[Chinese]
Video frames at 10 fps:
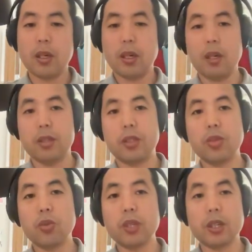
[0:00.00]
啊，几
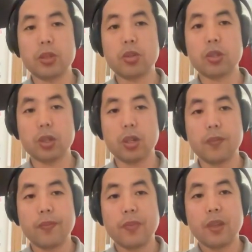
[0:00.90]
乎也就是
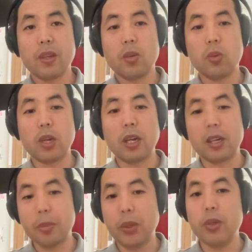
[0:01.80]
乌克兰
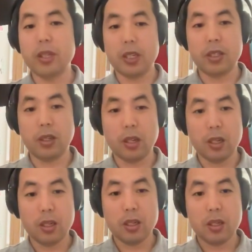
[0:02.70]
和北约的战争了。
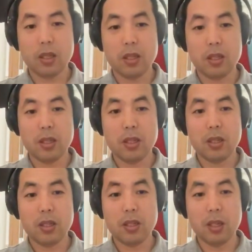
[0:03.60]

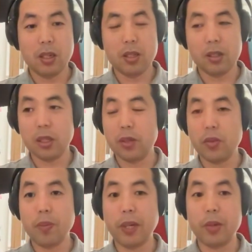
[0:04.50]
嗯，你看，因
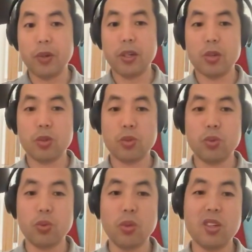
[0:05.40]
为北约
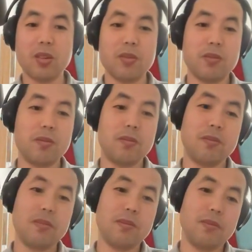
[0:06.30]
除了
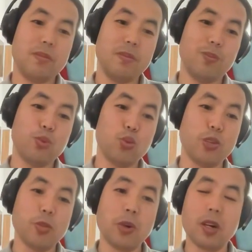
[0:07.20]
不
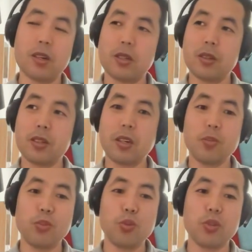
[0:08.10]
明面儿、
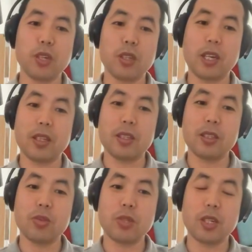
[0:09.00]
张明目张胆的
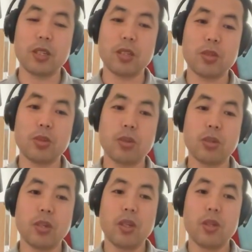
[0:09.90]
进入战争去
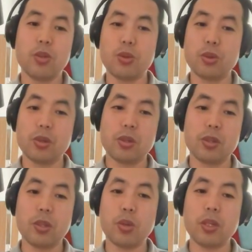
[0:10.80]
去
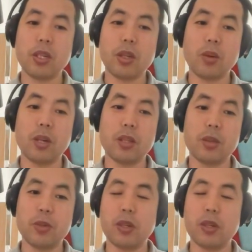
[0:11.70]
直接宣战的话，基本